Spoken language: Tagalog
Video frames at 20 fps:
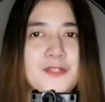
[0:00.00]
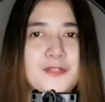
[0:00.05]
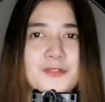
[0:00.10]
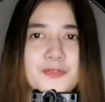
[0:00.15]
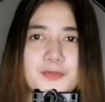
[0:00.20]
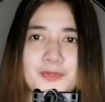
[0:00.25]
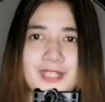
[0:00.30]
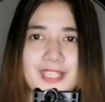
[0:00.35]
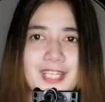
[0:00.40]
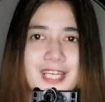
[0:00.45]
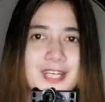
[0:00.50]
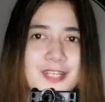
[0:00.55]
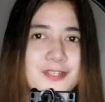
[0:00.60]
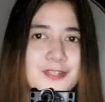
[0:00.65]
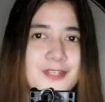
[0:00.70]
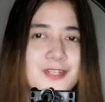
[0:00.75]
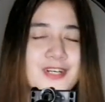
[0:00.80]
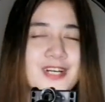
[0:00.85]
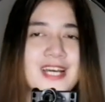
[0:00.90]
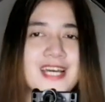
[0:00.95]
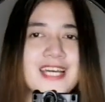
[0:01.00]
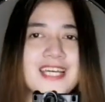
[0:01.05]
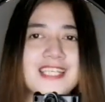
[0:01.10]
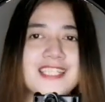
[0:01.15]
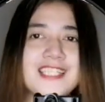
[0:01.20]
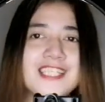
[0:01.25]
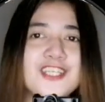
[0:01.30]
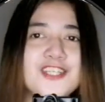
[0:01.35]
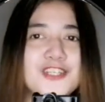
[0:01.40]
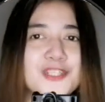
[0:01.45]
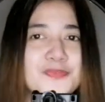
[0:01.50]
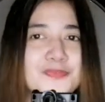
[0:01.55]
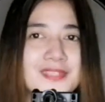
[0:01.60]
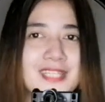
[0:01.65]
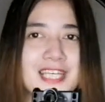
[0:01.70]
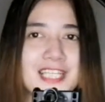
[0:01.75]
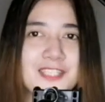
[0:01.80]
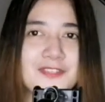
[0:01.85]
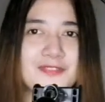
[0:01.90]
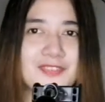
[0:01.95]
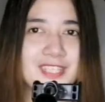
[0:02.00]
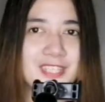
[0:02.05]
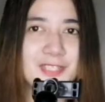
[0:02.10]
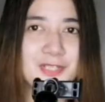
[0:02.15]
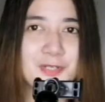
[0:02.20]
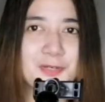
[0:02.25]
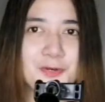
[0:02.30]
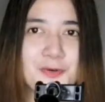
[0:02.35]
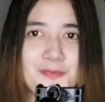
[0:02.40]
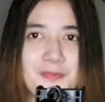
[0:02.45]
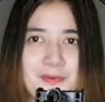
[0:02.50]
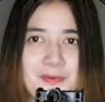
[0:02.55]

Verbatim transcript: natutunan kayo. See you in the next video.